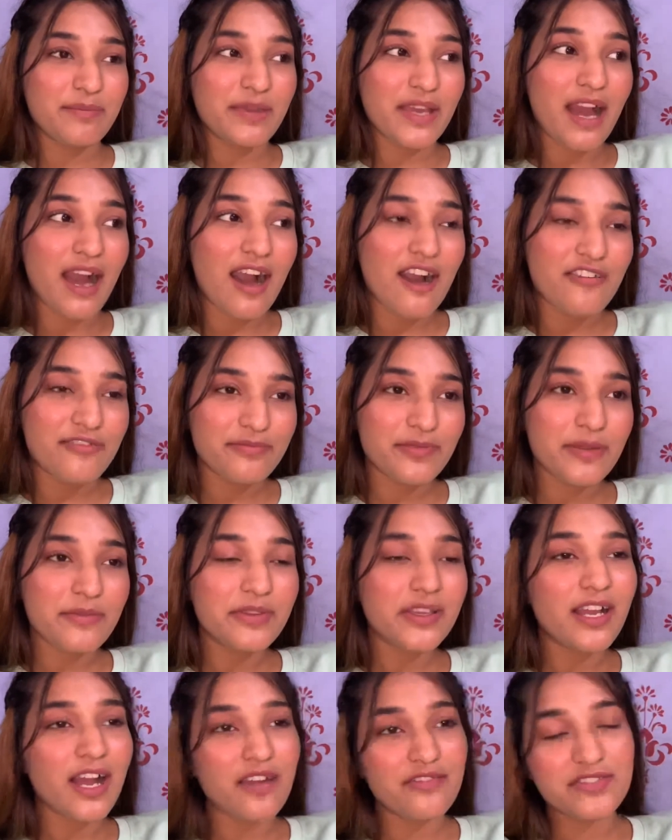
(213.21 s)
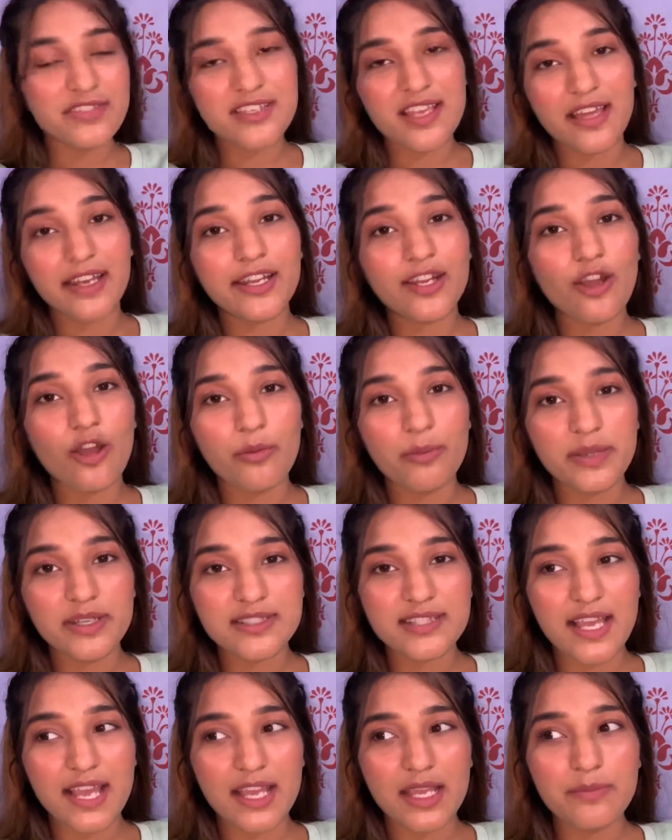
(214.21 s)
बिहाफ पे भी काफी सारे
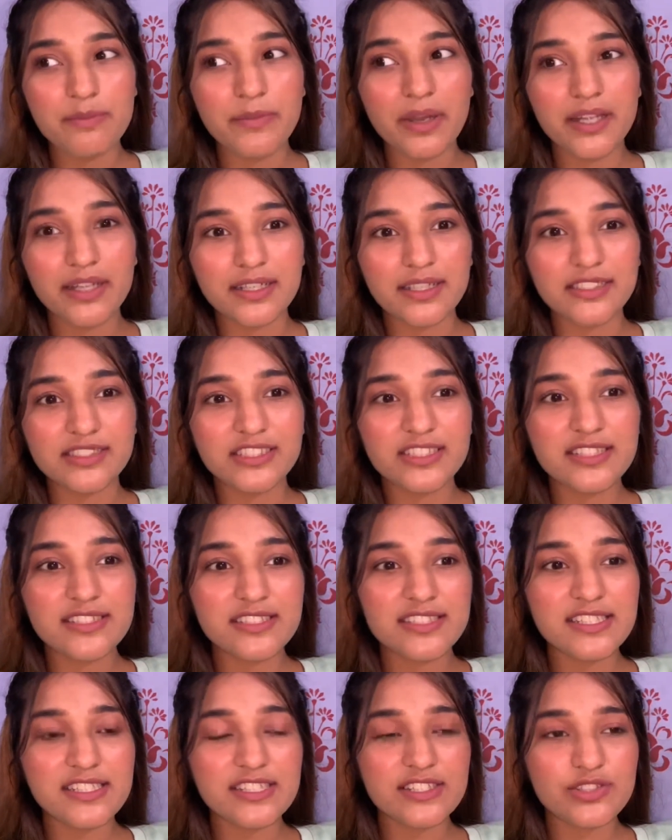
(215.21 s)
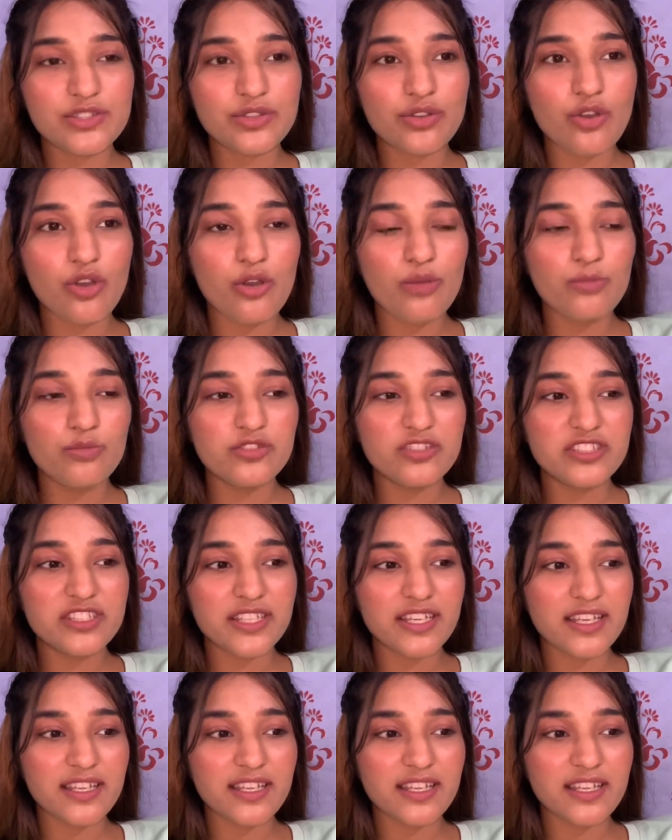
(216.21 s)
कमेंट्स आए हैं बट जिस चीज को मुझे